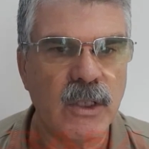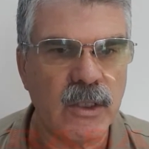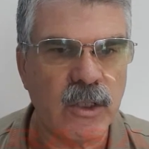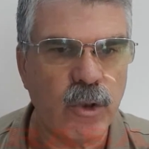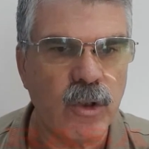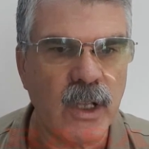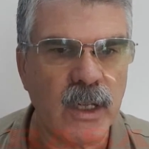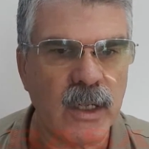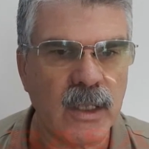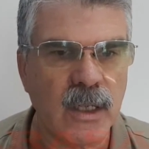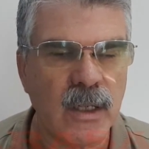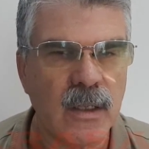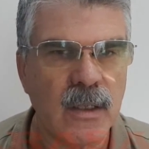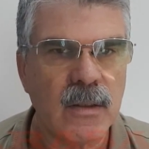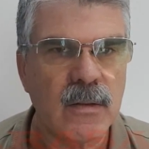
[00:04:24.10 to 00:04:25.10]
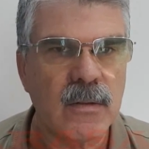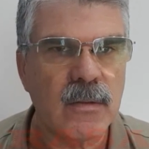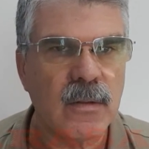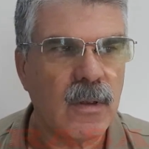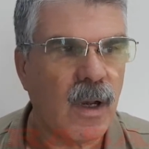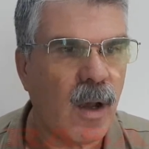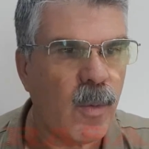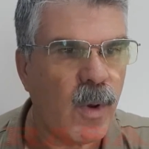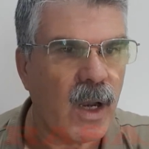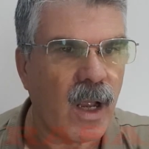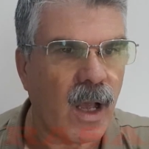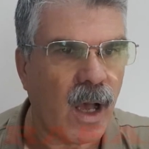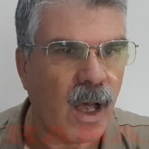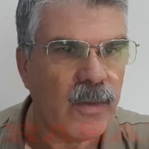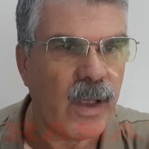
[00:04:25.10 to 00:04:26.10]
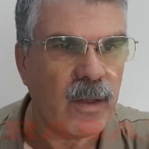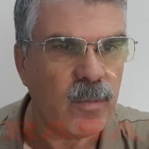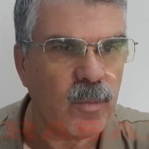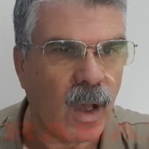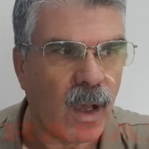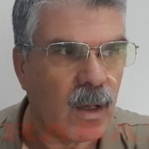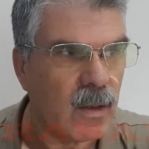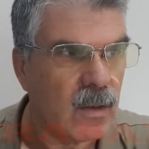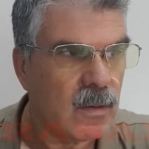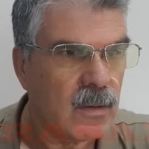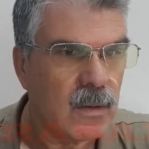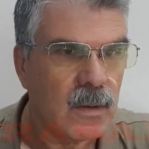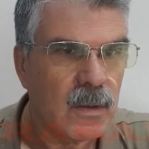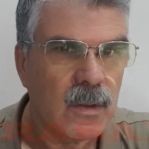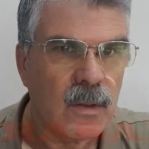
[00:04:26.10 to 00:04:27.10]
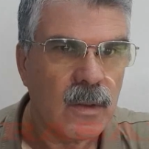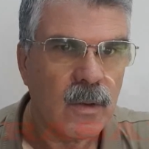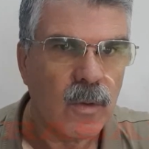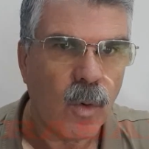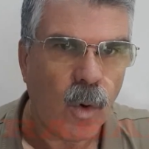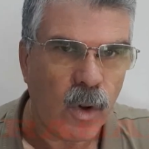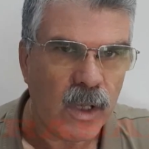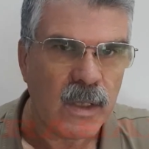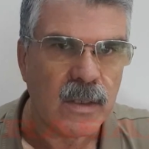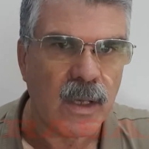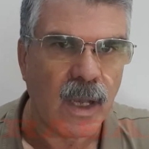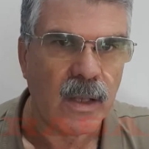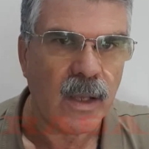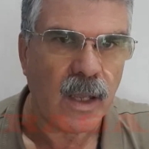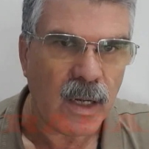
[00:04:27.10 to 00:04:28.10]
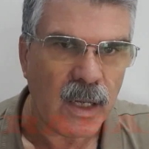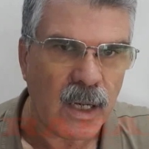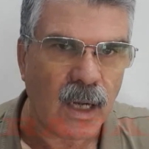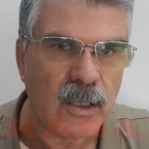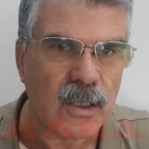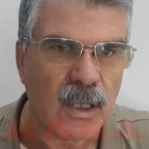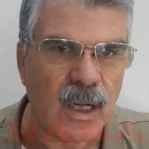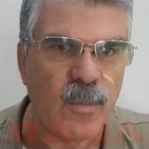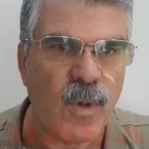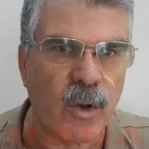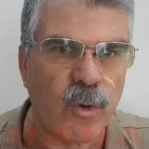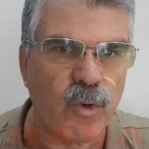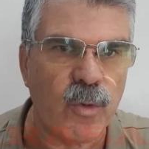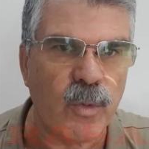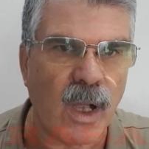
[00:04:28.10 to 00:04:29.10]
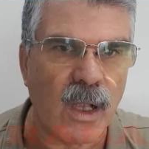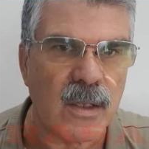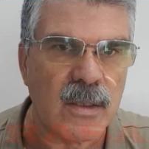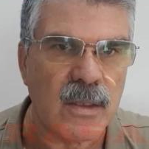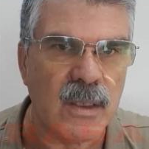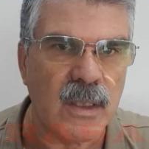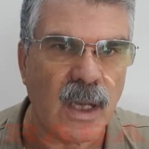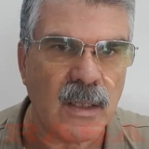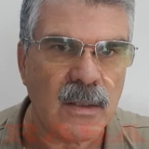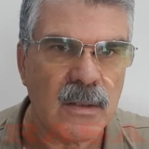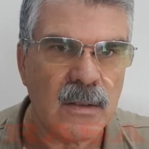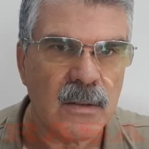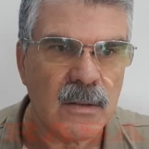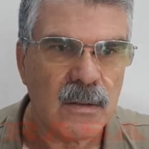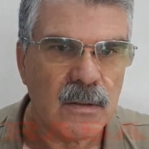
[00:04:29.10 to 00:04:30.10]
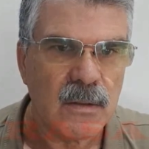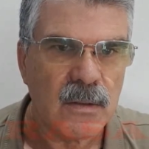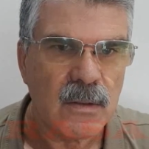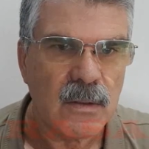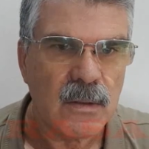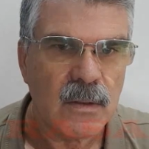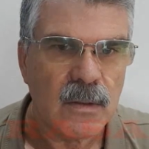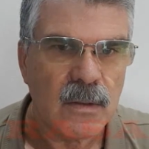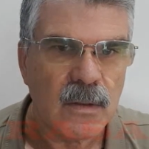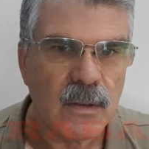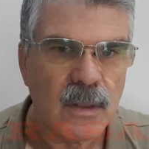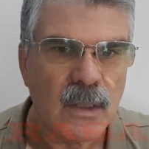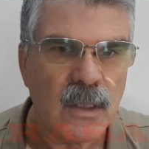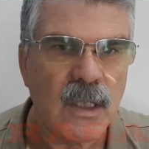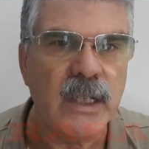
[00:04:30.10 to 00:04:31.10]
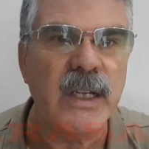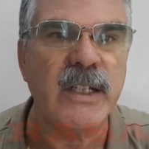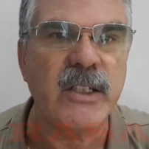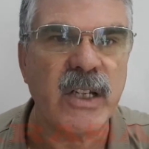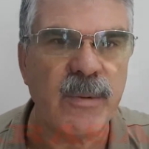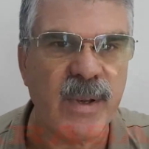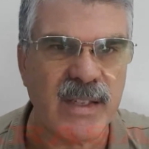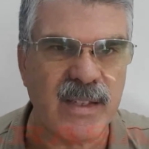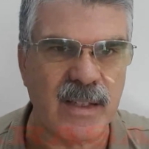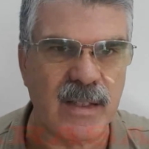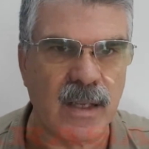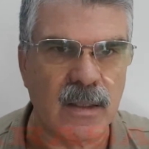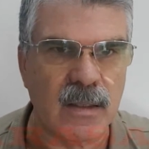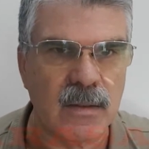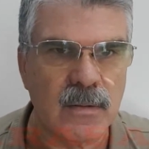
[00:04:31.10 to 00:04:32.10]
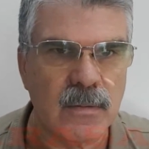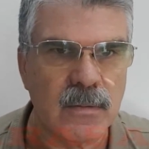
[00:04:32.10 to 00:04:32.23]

diyorlar ki aman ha anlatma. O insanlar ilaçlara mahkum kalsınlar. iyileşemesinler.